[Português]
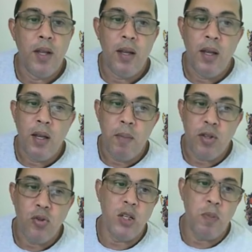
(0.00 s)
trabalhar
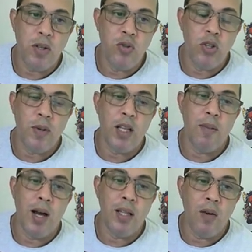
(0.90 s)

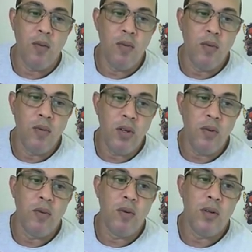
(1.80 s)
é, com esse tipo de
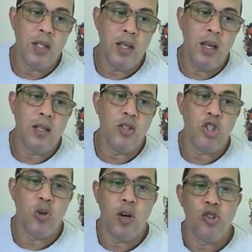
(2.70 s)
prova, com esse tipo de
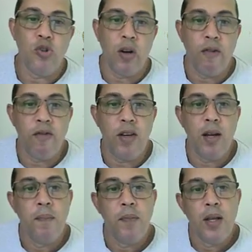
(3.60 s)
cálculo aqui? É
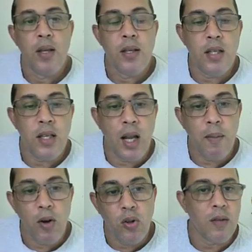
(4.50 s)
chamada de
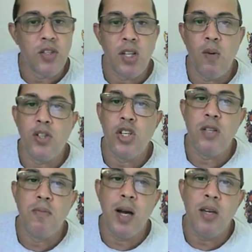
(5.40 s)
média,
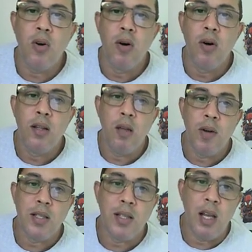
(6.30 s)
média
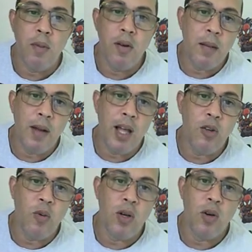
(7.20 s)
ponderada. Eu
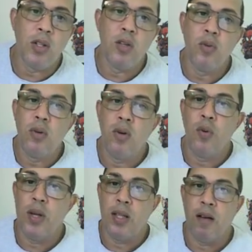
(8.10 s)
trabalhei muito
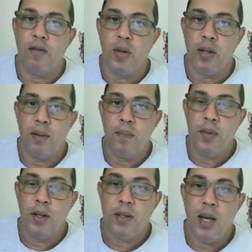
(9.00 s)
isso nas
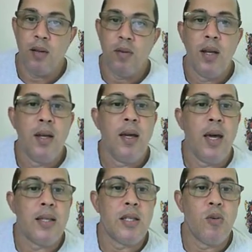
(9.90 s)
revisões para a prova
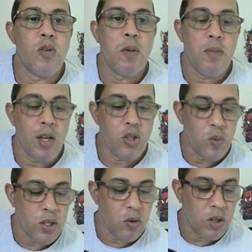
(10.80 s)
do ETE.
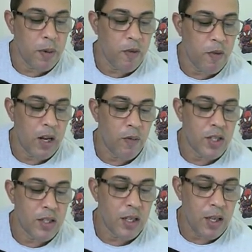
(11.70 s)
Muitos de vocês
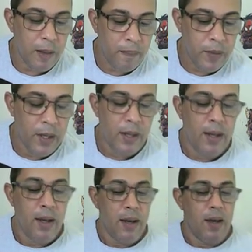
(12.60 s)
viram isso aí.
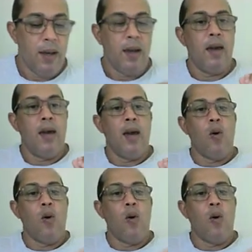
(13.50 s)
Média ponderada, é